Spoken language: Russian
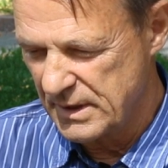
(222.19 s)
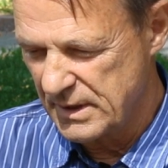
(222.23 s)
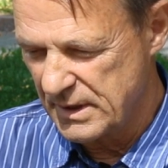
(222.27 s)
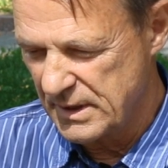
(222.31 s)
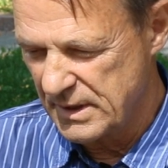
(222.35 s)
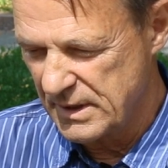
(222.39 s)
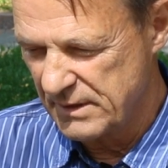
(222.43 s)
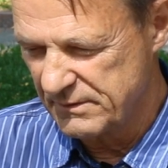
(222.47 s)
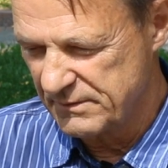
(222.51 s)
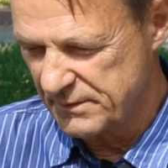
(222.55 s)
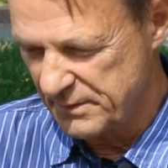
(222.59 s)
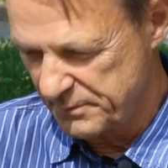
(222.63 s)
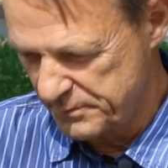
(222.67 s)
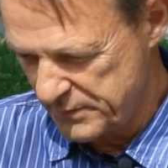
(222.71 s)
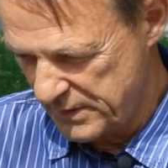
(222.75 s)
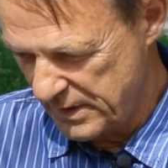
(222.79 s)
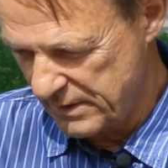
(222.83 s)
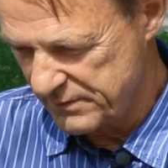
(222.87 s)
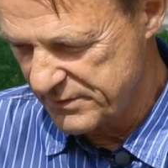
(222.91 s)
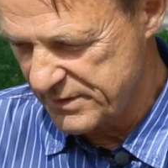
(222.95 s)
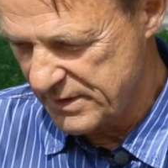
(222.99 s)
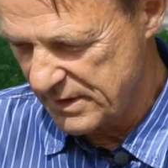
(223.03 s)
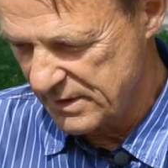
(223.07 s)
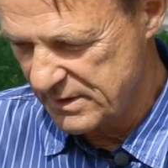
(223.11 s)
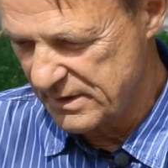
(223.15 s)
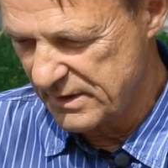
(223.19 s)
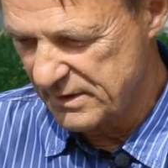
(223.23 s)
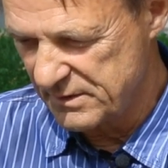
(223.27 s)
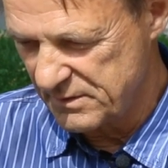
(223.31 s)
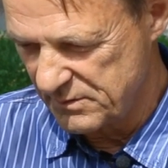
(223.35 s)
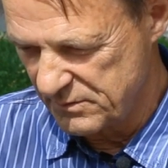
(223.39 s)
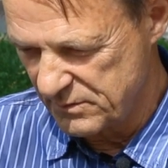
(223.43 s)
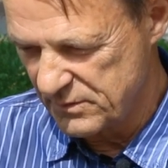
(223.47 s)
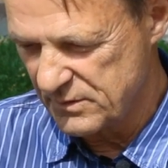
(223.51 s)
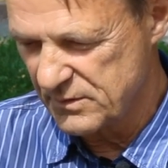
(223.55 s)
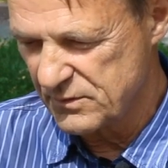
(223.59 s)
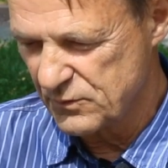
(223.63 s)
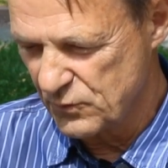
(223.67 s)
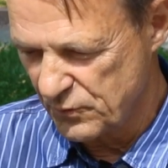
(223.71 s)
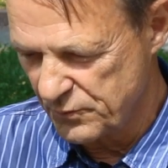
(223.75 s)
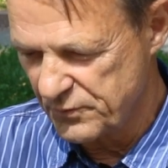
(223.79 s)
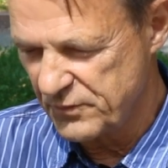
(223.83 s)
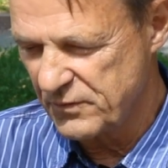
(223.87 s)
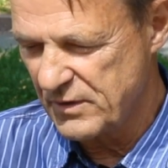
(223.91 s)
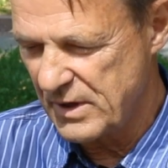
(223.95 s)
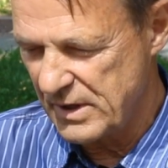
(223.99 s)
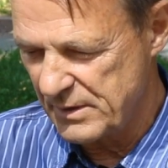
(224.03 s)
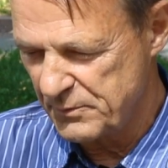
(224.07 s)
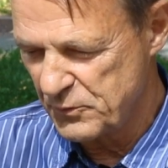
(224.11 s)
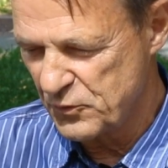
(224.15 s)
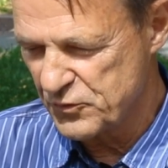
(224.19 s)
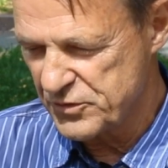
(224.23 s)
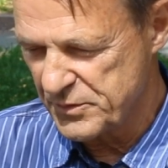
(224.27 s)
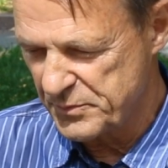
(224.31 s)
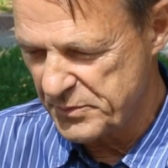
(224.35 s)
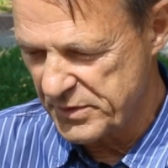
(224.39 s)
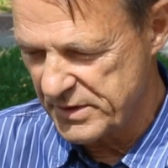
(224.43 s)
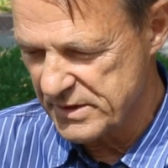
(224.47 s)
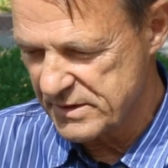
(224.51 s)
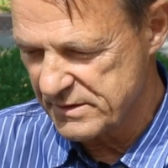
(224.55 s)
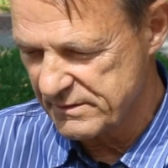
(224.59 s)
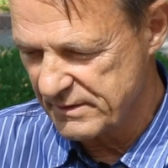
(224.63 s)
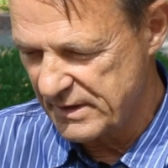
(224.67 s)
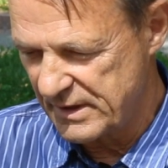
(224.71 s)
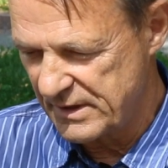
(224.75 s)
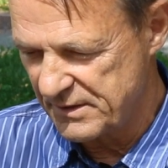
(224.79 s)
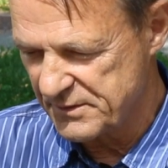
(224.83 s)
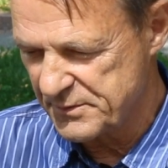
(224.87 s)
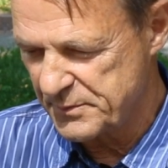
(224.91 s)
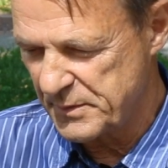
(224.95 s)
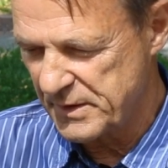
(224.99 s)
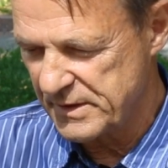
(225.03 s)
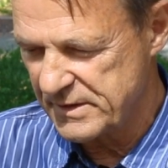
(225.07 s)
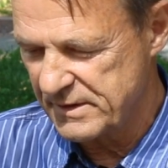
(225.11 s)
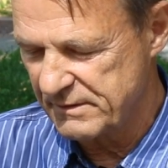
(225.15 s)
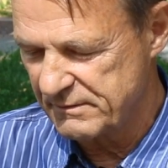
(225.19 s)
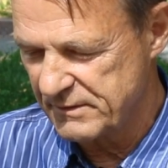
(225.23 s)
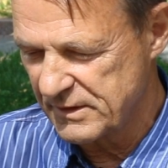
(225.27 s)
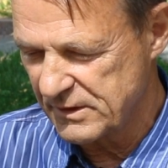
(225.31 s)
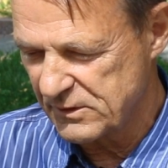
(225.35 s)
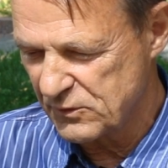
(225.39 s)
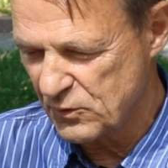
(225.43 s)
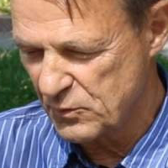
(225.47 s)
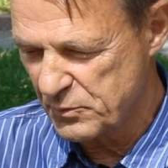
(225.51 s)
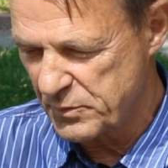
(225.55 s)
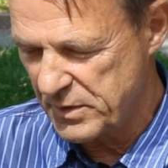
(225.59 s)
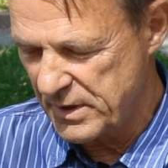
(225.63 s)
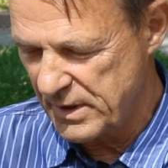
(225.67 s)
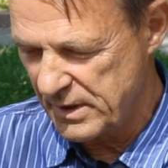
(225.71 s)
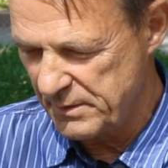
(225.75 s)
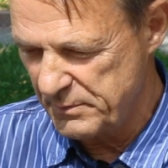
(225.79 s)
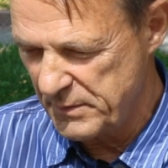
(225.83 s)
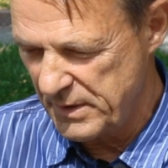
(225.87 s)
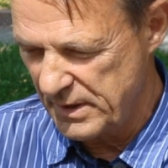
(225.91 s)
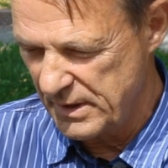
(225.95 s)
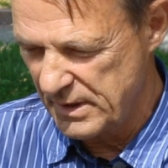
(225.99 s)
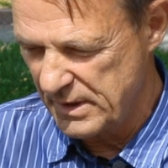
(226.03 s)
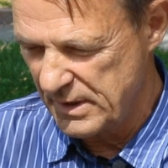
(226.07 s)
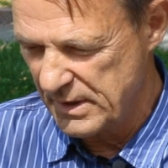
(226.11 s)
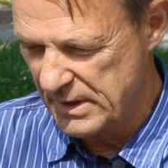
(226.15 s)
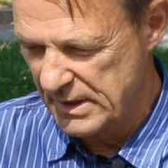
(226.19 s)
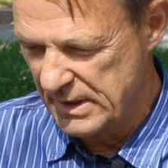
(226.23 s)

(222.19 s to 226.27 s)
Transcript: А, меня взяли, э, ну, в армию уже призвали, спортивный клуб армии.